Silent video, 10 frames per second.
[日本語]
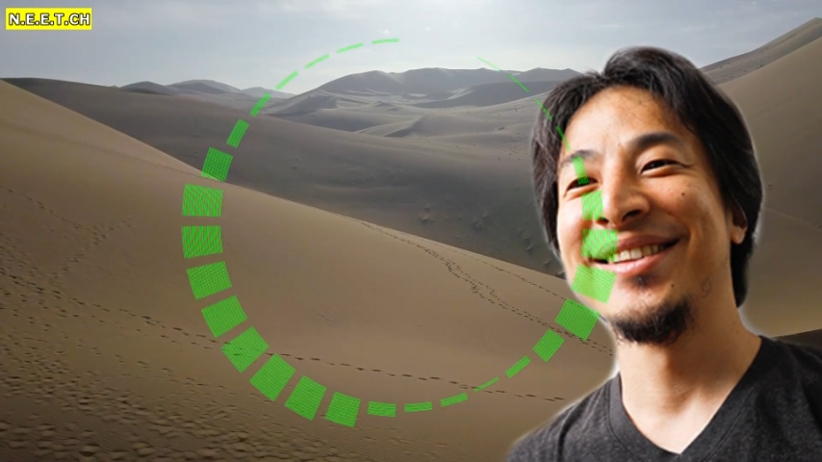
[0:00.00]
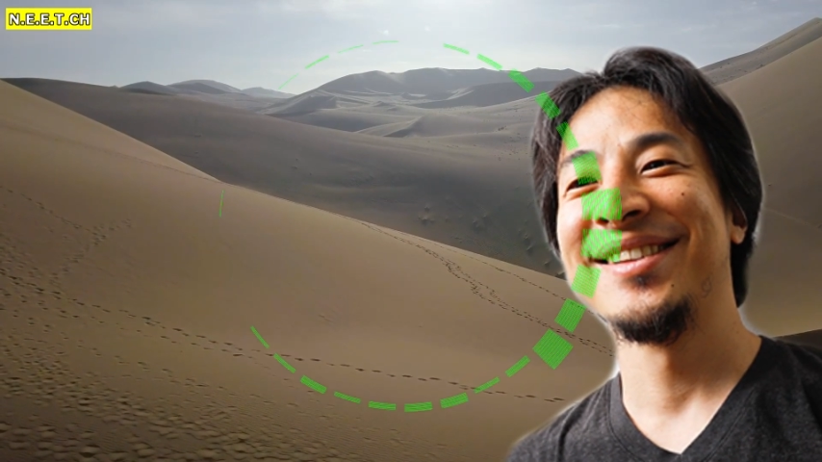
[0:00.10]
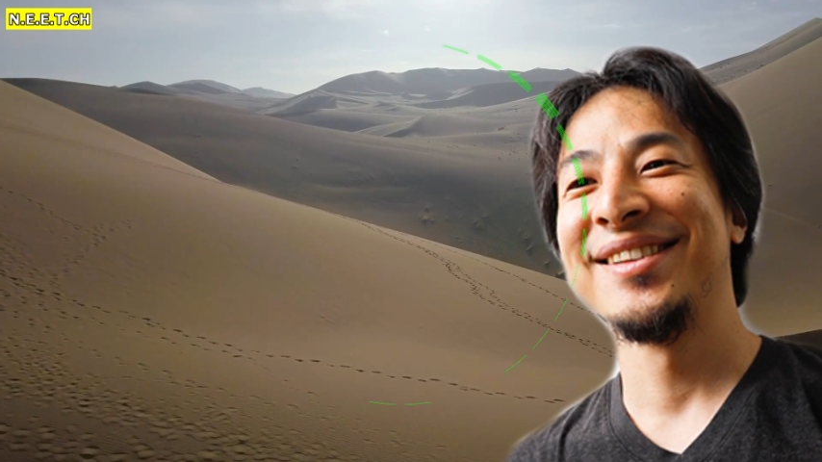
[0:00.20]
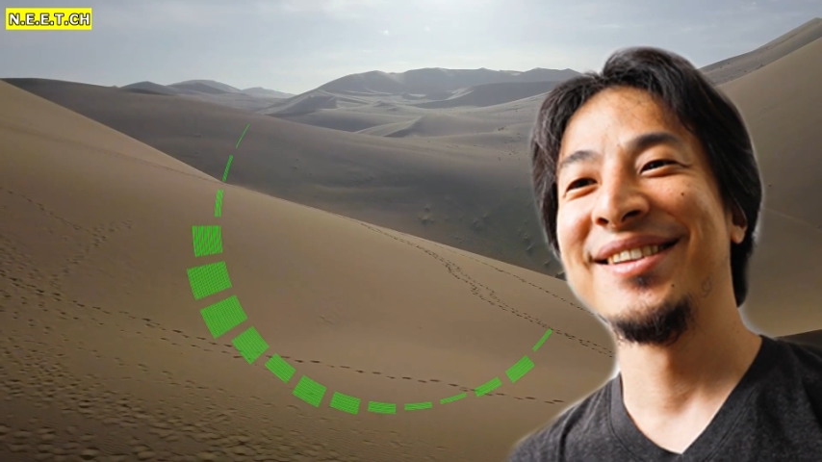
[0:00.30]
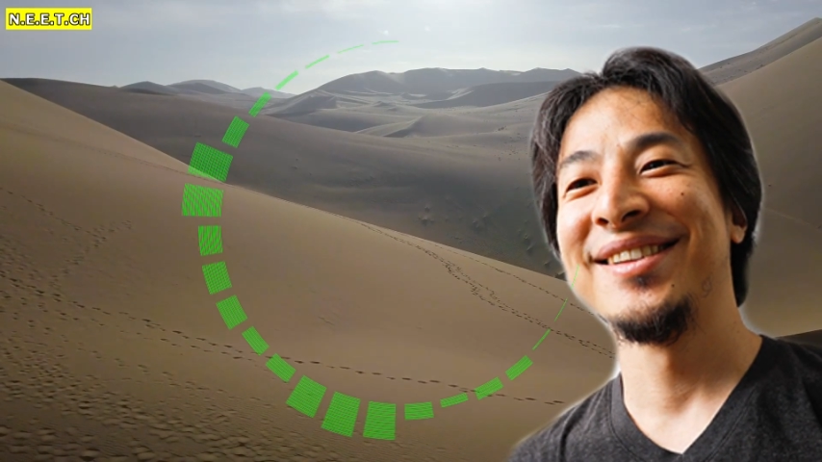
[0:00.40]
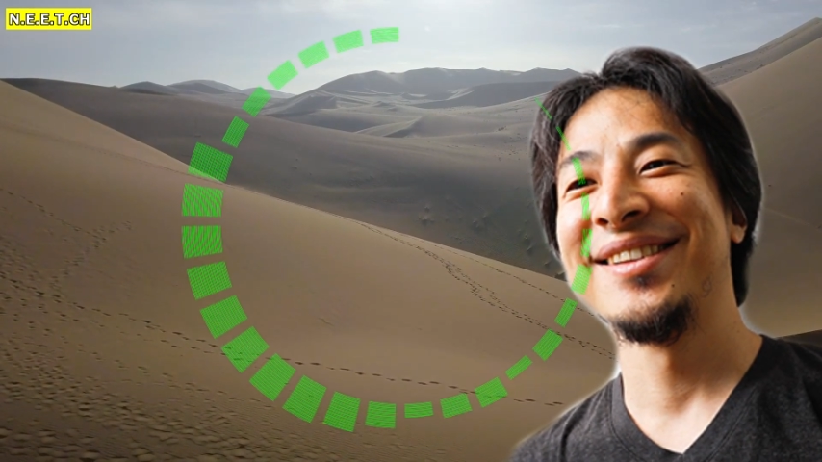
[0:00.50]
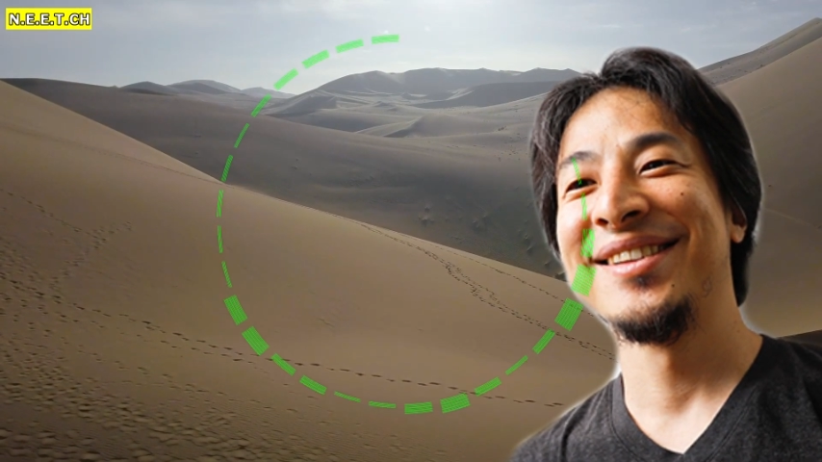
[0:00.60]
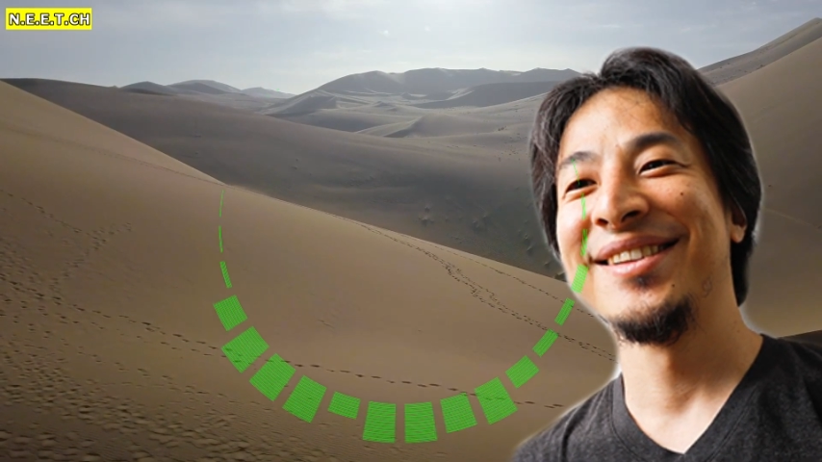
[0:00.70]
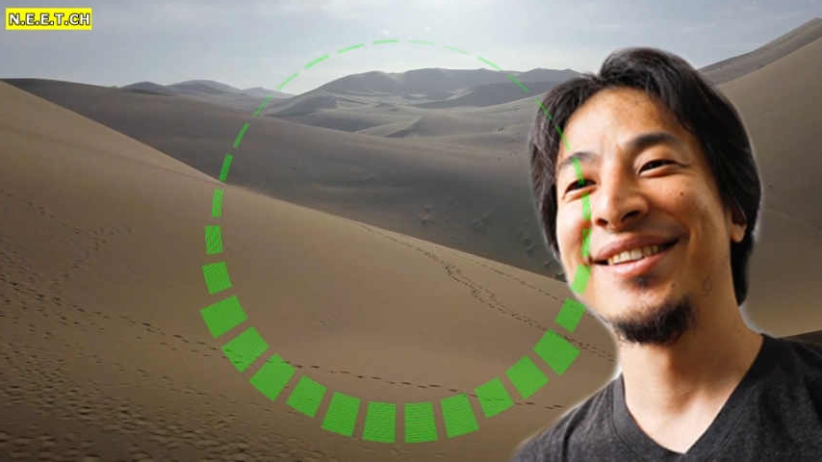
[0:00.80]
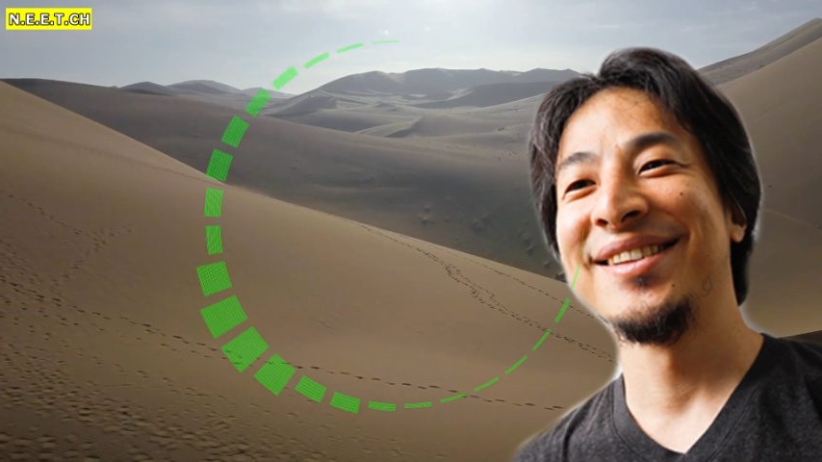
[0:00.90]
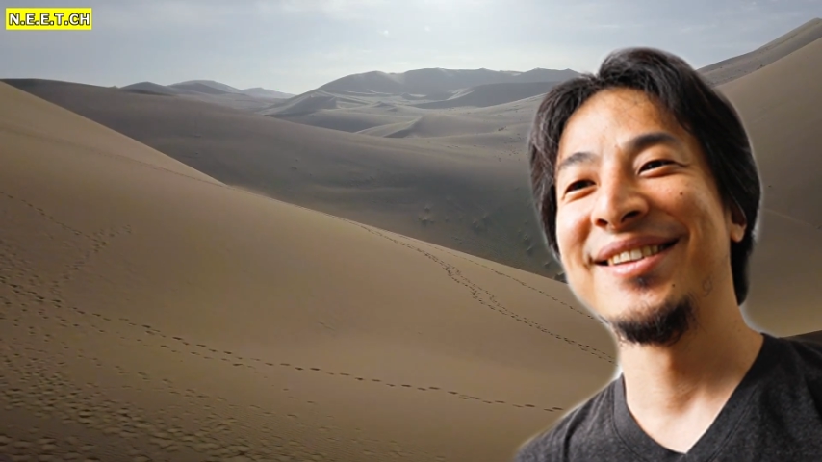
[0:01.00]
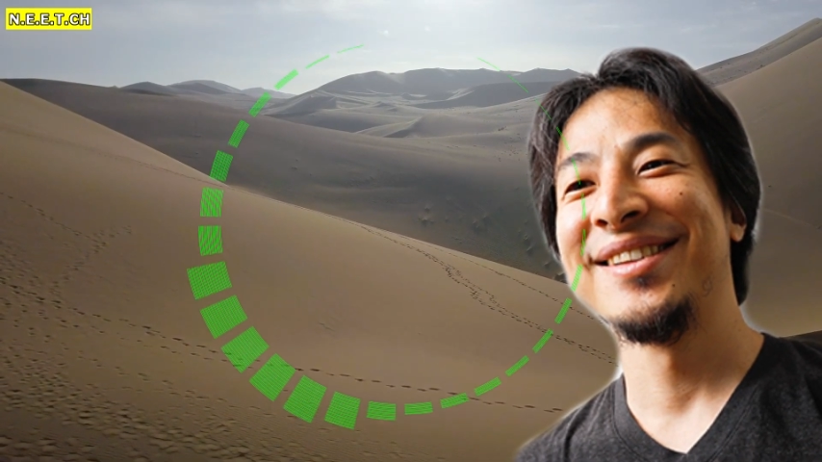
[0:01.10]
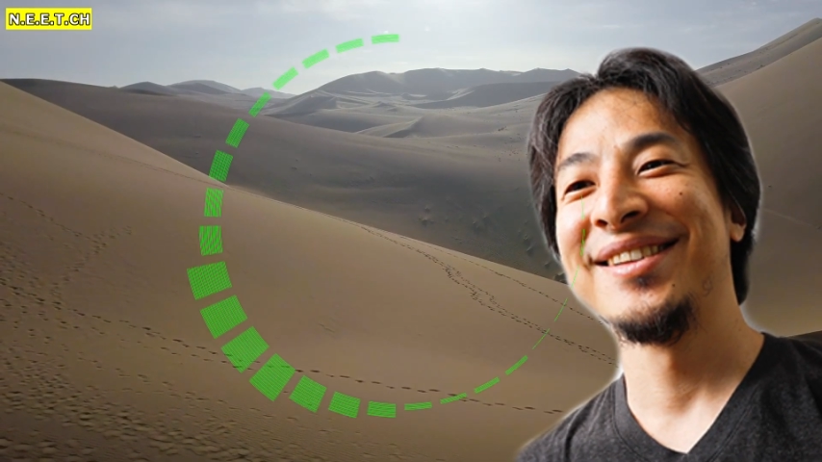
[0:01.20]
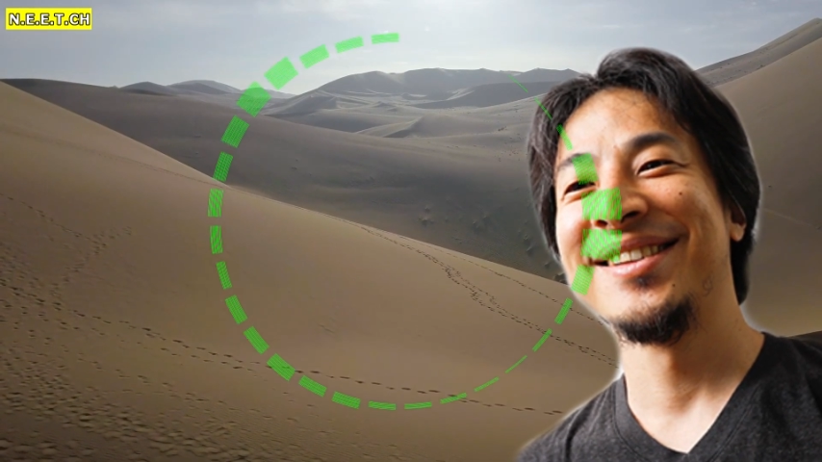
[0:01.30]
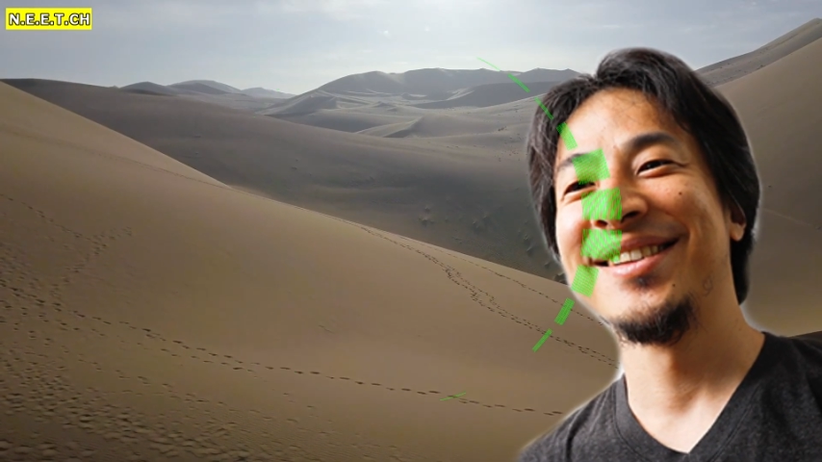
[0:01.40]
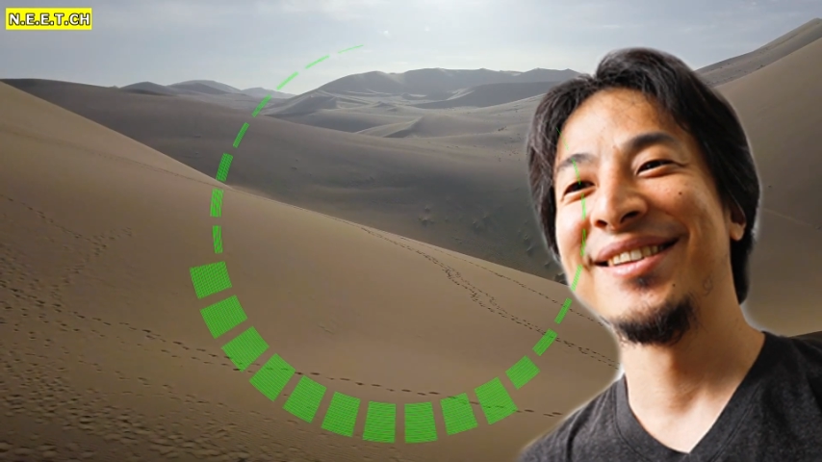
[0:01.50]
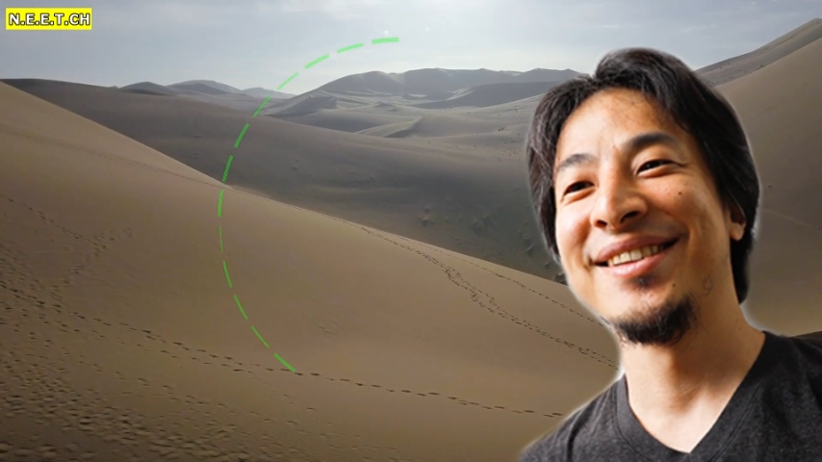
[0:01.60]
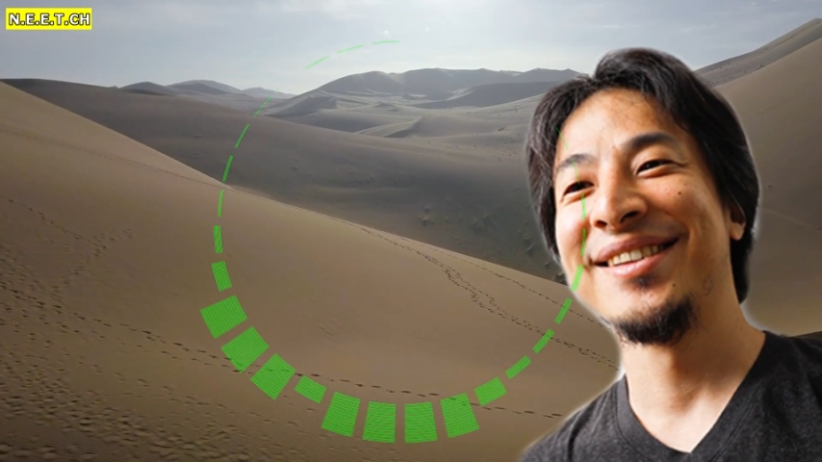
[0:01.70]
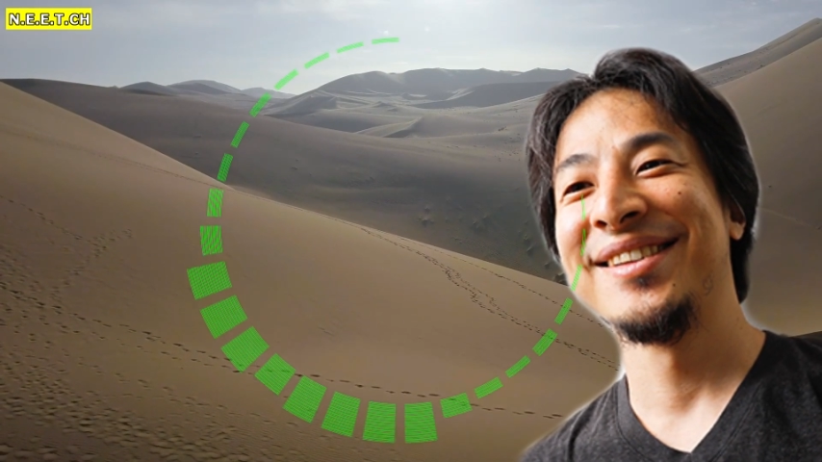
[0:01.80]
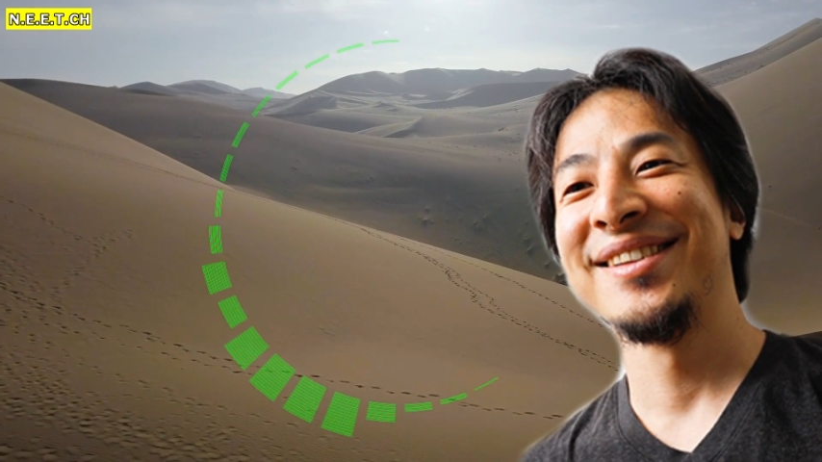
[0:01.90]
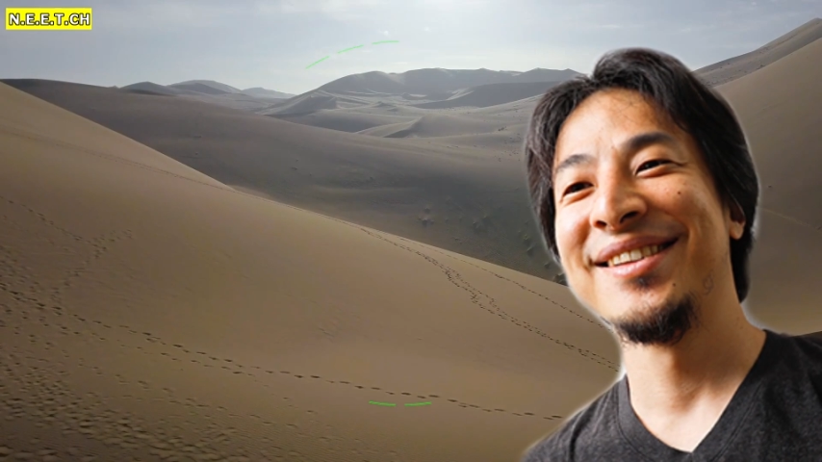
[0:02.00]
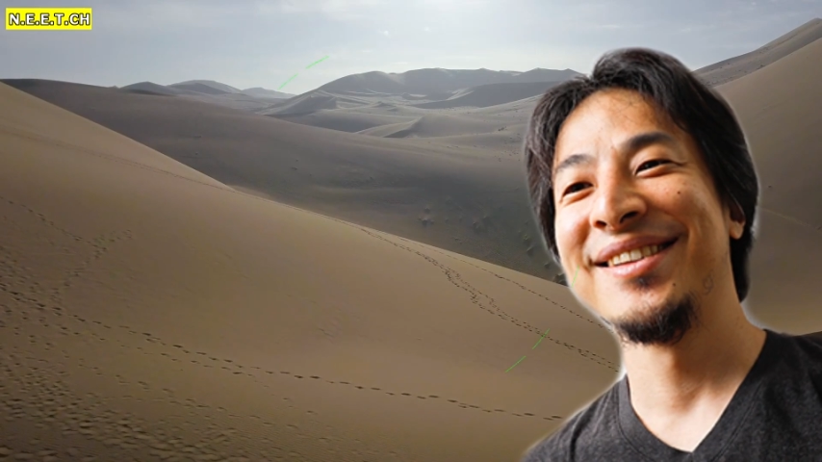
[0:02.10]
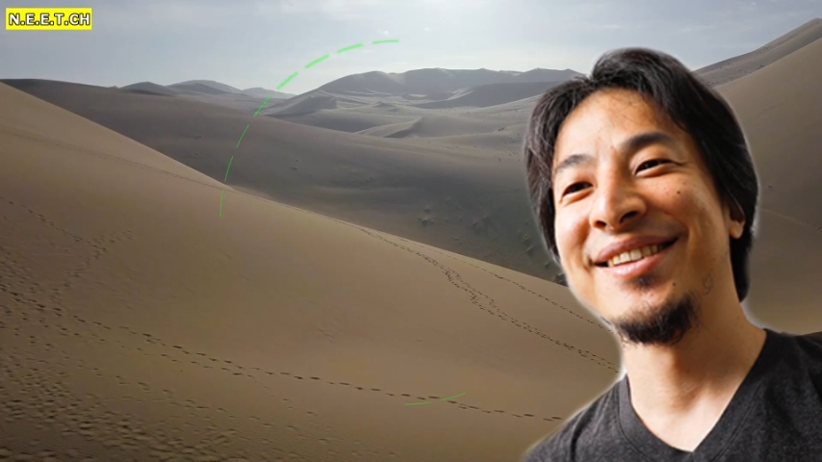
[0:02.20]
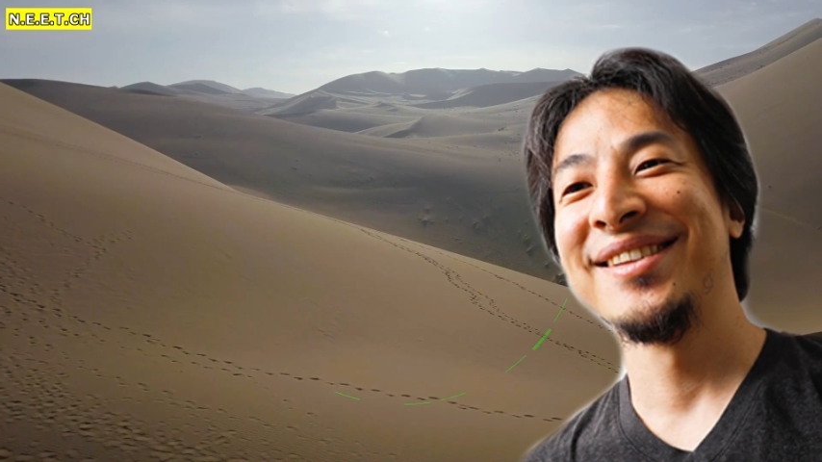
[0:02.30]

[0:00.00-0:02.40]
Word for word: 支出ができないっていうのにしちゃうと、